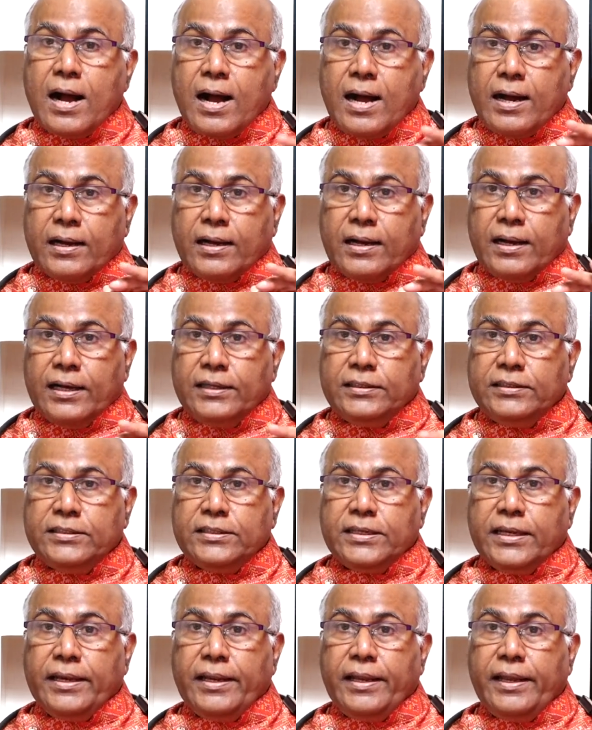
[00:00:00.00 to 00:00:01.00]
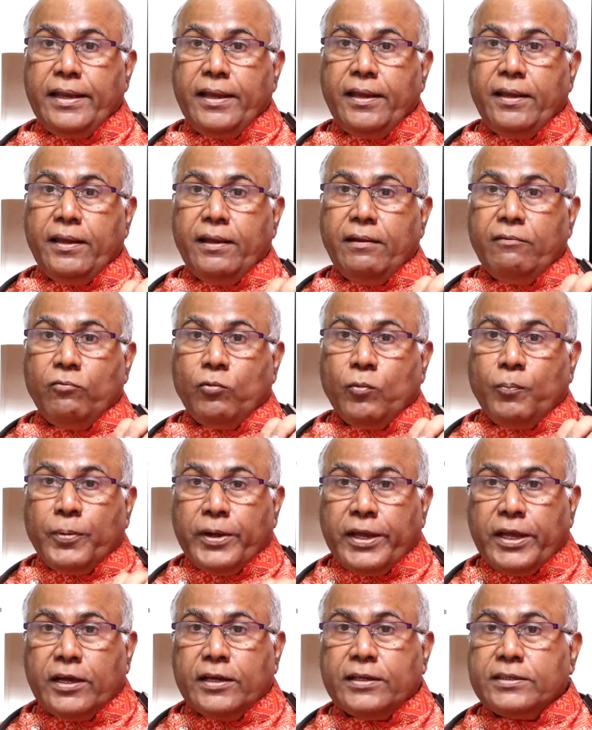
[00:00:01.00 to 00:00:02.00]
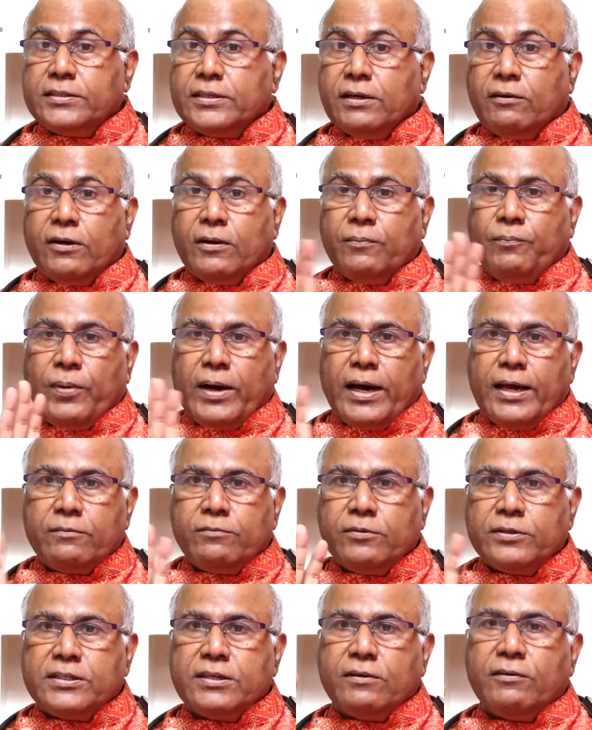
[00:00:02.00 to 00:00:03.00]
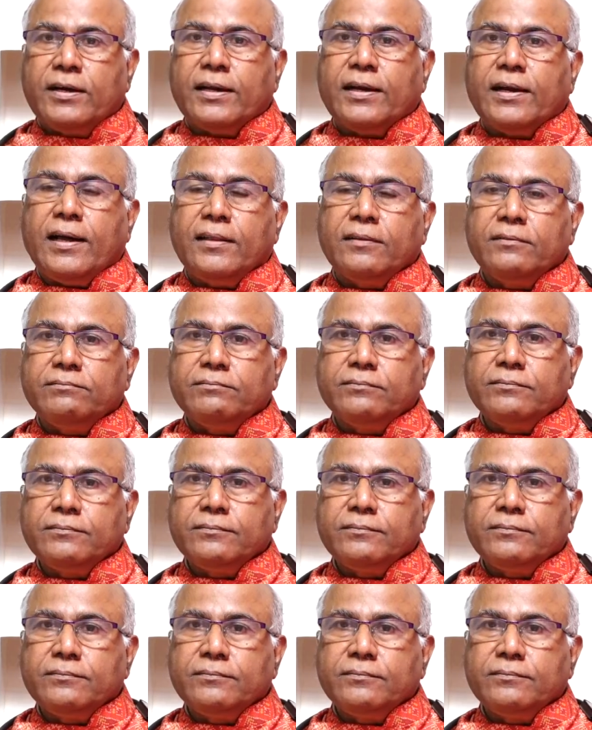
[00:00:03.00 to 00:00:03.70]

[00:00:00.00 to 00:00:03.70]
ఆ గంజిని ఉపయోగించేవారు పారిపోసేవారు కాదు